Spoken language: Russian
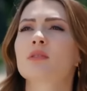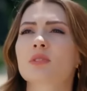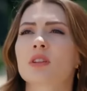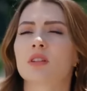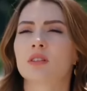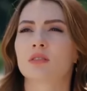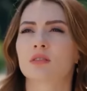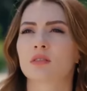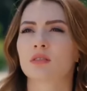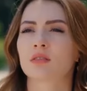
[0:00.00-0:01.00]
тебе идею
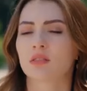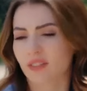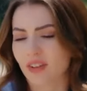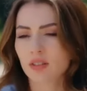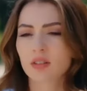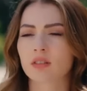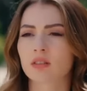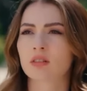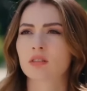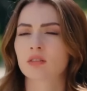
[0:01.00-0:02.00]
сделать
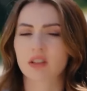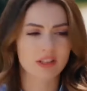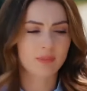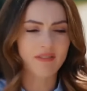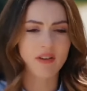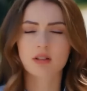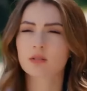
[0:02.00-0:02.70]
приложение. Ты подала?